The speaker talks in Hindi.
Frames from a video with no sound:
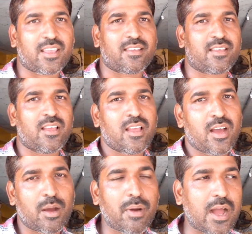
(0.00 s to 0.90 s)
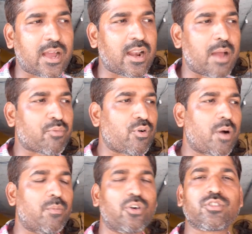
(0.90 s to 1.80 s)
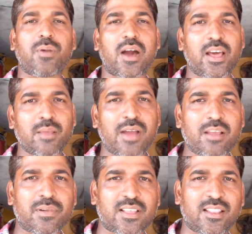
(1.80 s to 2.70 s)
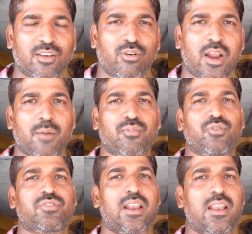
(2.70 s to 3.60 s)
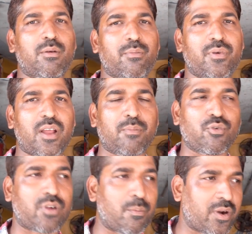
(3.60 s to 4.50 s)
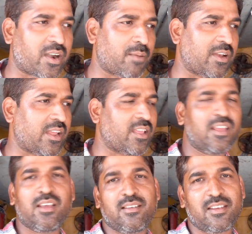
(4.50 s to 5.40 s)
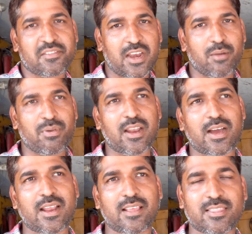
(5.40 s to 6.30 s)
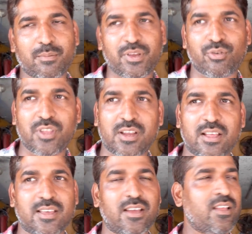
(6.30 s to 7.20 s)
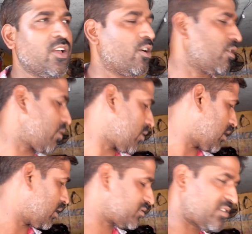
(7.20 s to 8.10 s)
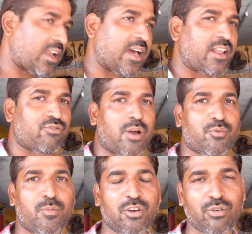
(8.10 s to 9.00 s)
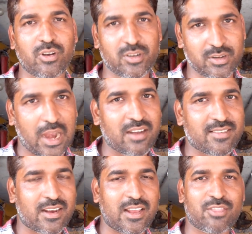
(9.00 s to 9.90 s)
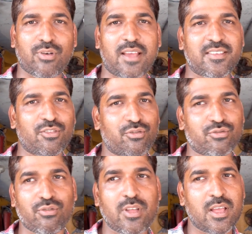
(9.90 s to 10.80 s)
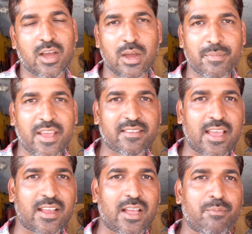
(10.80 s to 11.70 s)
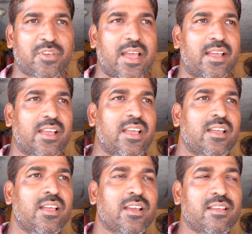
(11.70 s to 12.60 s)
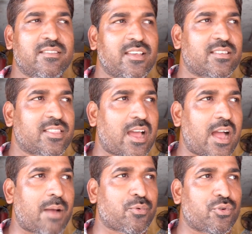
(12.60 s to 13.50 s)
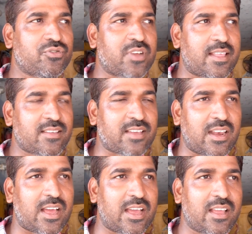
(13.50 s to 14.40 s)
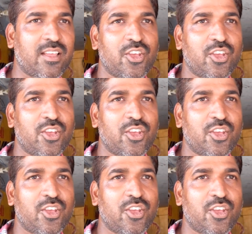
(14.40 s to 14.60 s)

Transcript: तरीके से अब अगर आपको हम बहुत भारी बाइक बता दें और आपको चलाने में कुछ आपको कंफर्टेबल नहीं स्टैंड भी लगा रहे हैं तब भी वो दिक्कत है और चला रहे हैं तो आपको बिल्कुल टाइट चल रही तो ऐसे दोस्तों हम नहीं चाहेंगे हम चाहेंगे कि जिसका आपको ज़्यादा चलना है